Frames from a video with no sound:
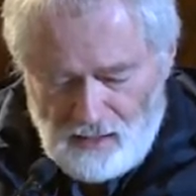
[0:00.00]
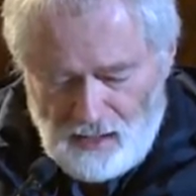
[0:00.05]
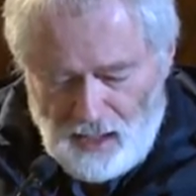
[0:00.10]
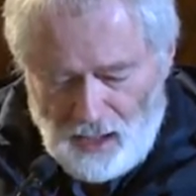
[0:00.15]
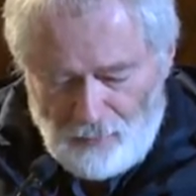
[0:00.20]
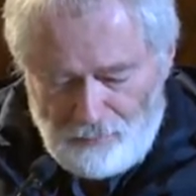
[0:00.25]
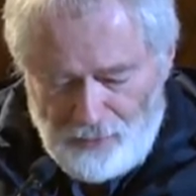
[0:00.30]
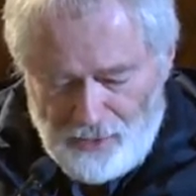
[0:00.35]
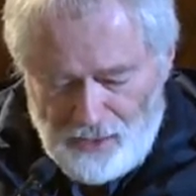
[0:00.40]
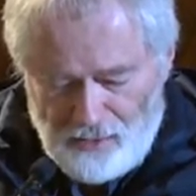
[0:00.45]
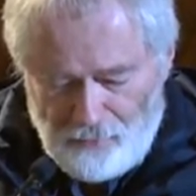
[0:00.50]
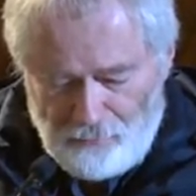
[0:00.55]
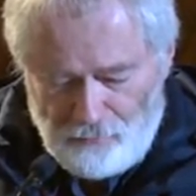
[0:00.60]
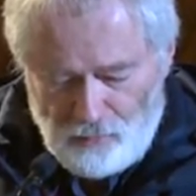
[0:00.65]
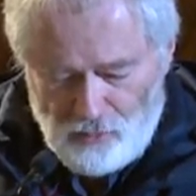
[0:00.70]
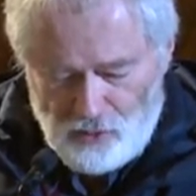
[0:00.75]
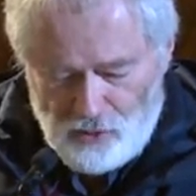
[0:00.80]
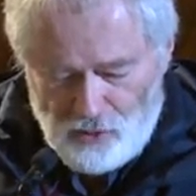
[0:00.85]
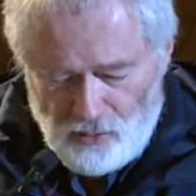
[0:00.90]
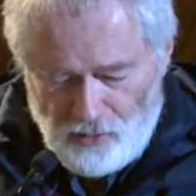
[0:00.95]
Appena
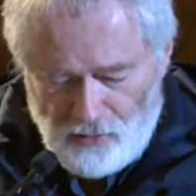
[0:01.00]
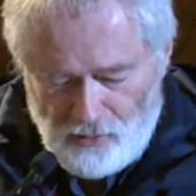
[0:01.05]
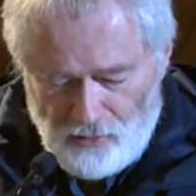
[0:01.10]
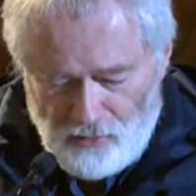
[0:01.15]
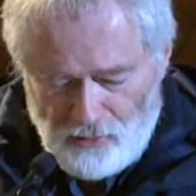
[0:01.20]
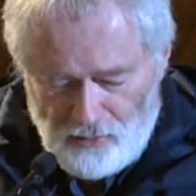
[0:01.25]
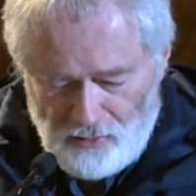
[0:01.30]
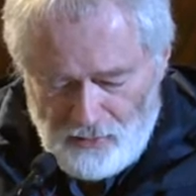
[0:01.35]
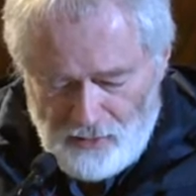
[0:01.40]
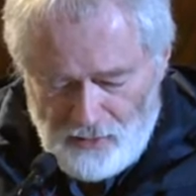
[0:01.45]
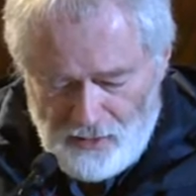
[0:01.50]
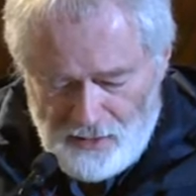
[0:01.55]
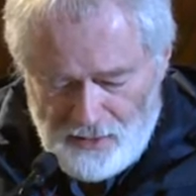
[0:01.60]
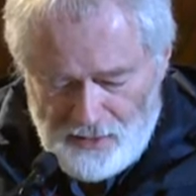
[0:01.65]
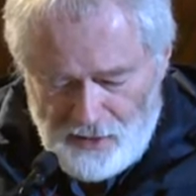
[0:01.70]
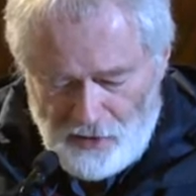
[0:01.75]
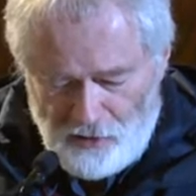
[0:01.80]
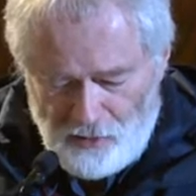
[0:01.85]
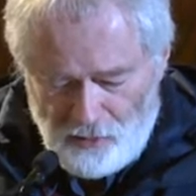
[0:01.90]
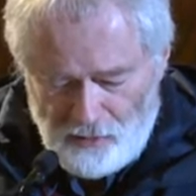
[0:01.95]
fu giorno,
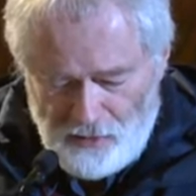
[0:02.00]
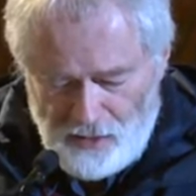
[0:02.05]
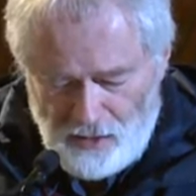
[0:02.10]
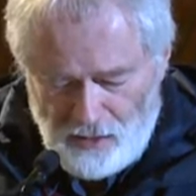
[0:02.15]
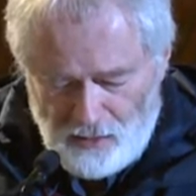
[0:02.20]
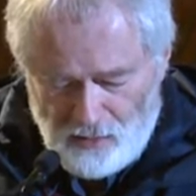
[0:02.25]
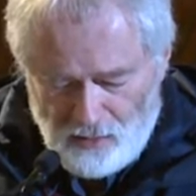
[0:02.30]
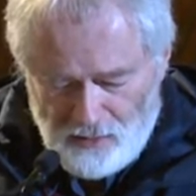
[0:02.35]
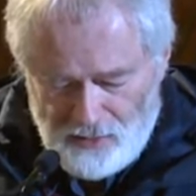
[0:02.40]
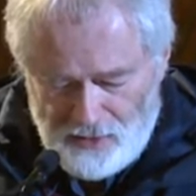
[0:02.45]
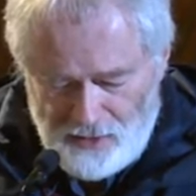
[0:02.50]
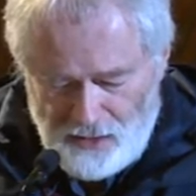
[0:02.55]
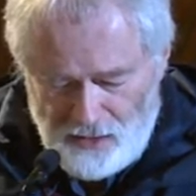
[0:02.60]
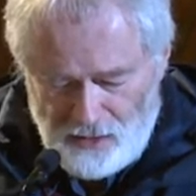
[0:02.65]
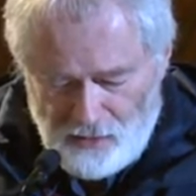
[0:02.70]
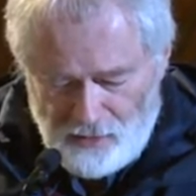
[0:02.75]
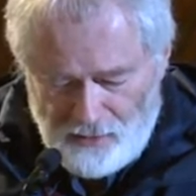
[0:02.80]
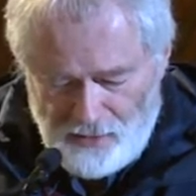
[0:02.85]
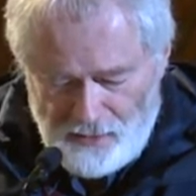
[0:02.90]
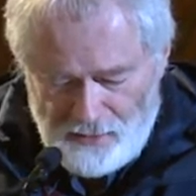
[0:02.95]
si riunì il
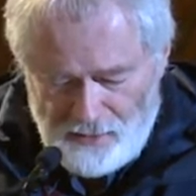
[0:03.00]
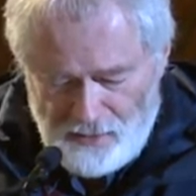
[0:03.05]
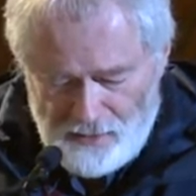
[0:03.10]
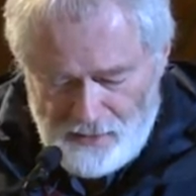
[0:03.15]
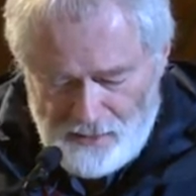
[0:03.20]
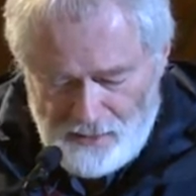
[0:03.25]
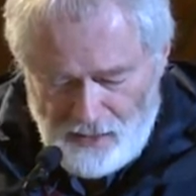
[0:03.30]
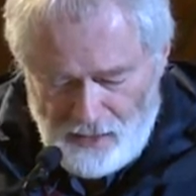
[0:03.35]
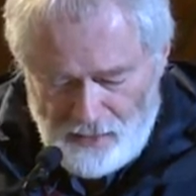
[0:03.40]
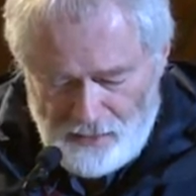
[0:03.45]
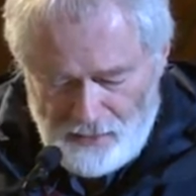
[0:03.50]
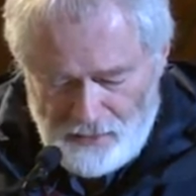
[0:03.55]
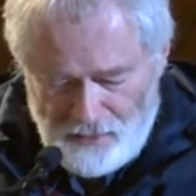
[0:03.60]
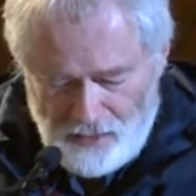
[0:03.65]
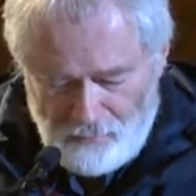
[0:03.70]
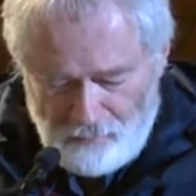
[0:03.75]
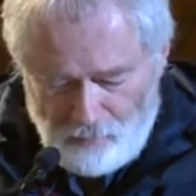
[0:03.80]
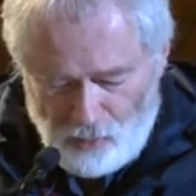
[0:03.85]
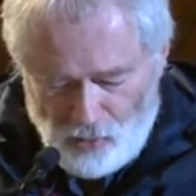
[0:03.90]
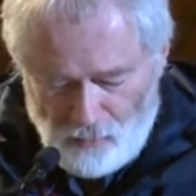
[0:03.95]
consiglio degli anziani
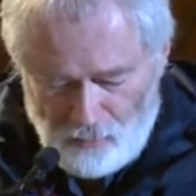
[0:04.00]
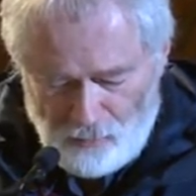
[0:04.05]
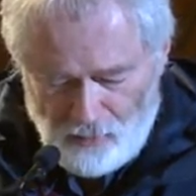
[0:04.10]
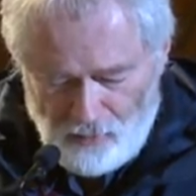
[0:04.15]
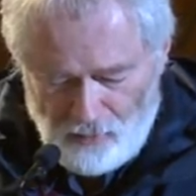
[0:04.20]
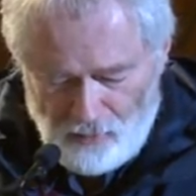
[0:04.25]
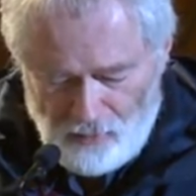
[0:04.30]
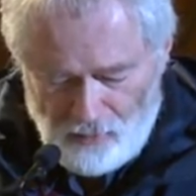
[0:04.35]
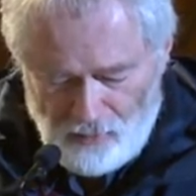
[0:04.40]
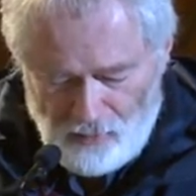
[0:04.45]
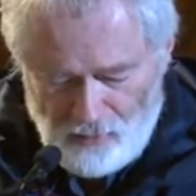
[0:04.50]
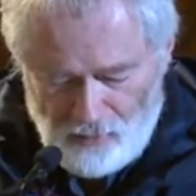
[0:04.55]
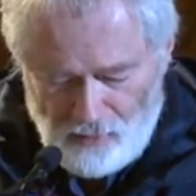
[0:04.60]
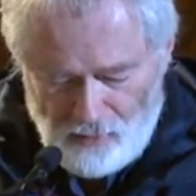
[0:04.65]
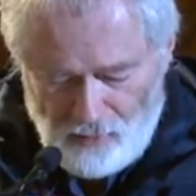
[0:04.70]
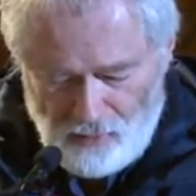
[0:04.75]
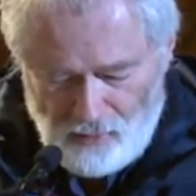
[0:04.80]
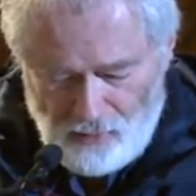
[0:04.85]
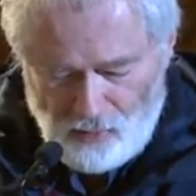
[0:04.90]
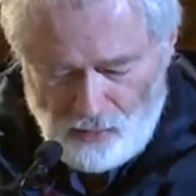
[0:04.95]
del
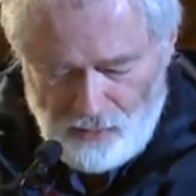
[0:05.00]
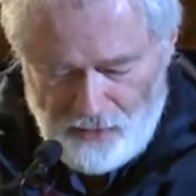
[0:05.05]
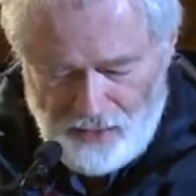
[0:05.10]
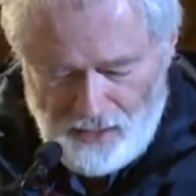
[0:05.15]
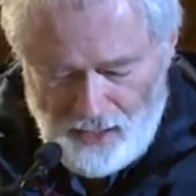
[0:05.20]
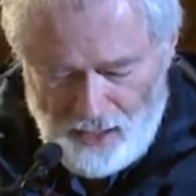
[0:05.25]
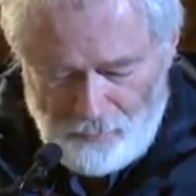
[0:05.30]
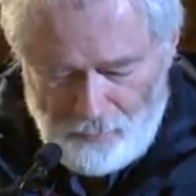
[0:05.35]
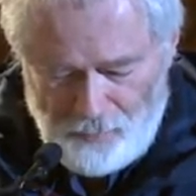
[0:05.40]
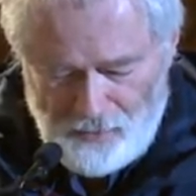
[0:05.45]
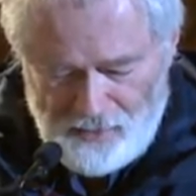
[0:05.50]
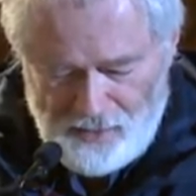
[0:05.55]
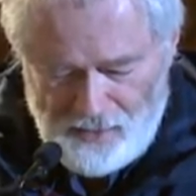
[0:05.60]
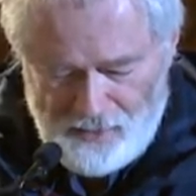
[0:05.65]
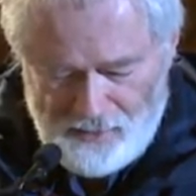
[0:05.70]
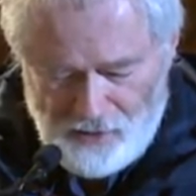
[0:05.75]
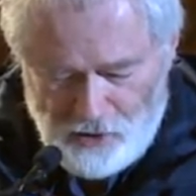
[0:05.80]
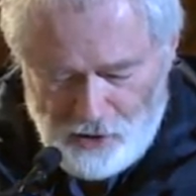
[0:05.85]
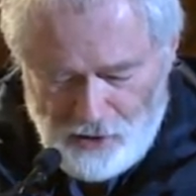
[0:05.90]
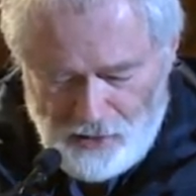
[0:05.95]
popolo con i capi dei
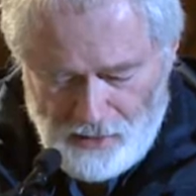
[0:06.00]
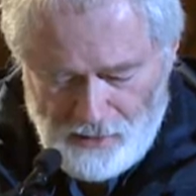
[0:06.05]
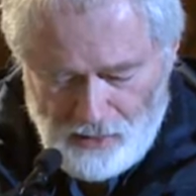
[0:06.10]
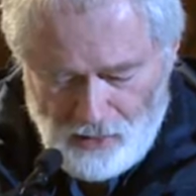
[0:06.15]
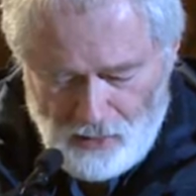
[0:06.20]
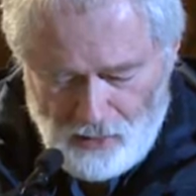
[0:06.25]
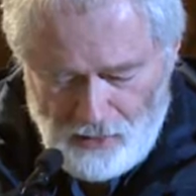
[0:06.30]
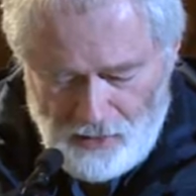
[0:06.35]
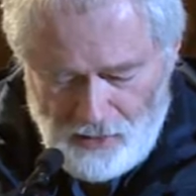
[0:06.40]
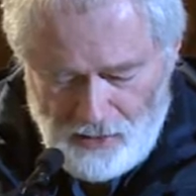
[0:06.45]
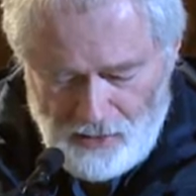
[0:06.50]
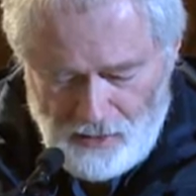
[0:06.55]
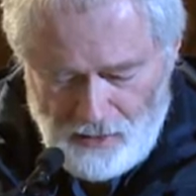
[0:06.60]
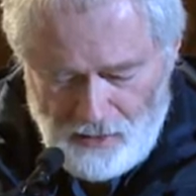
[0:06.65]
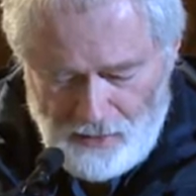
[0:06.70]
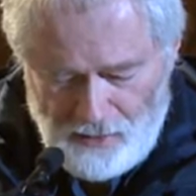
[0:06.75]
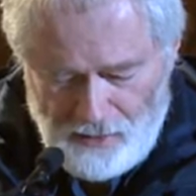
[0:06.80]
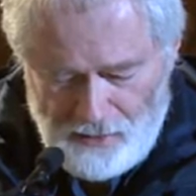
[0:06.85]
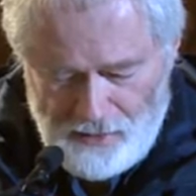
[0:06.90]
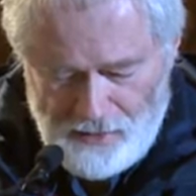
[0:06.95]
sacerdoti
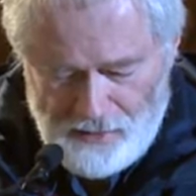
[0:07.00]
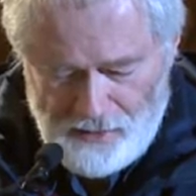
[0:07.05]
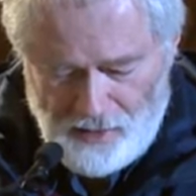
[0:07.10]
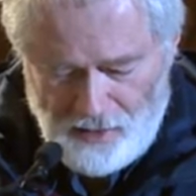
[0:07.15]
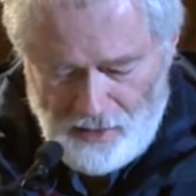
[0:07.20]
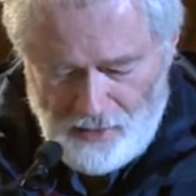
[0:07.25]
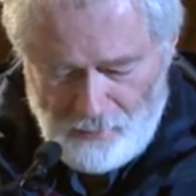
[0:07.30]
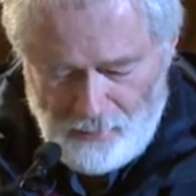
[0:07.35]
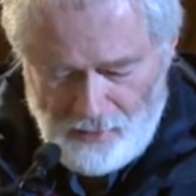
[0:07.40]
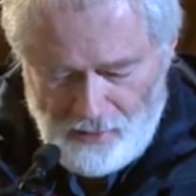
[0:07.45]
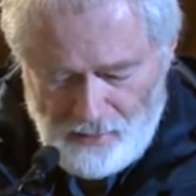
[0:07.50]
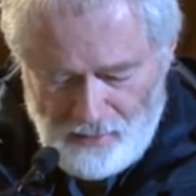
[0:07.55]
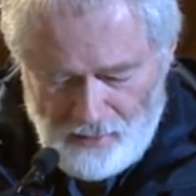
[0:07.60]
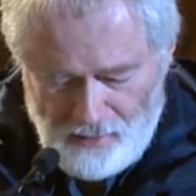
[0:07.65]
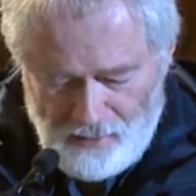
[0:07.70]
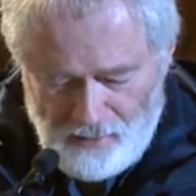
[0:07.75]
e gli scribi.